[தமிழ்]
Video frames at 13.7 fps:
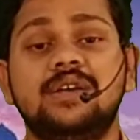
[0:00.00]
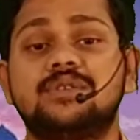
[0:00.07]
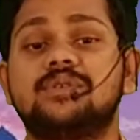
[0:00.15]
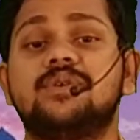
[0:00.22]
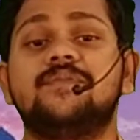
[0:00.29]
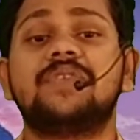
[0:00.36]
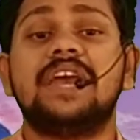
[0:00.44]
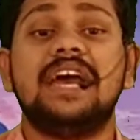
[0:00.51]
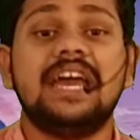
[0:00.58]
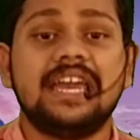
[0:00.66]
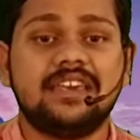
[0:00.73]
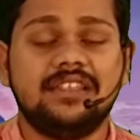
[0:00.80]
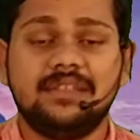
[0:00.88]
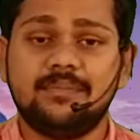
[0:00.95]
ஸோ
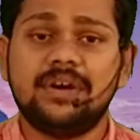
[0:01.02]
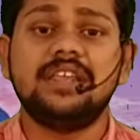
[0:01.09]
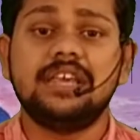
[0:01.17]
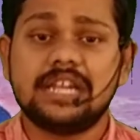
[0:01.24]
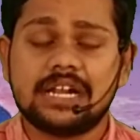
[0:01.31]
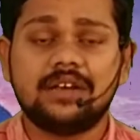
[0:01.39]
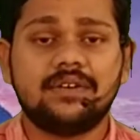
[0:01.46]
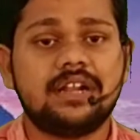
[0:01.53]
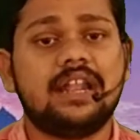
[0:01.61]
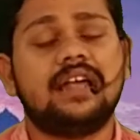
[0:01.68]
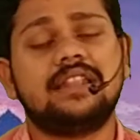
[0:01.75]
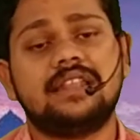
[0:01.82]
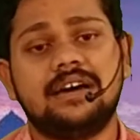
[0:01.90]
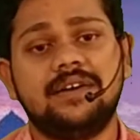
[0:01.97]
இது மாதிரி
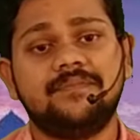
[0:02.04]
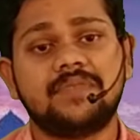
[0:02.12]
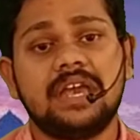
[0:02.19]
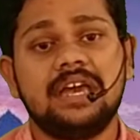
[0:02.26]
இருக்கவங்களாலாம்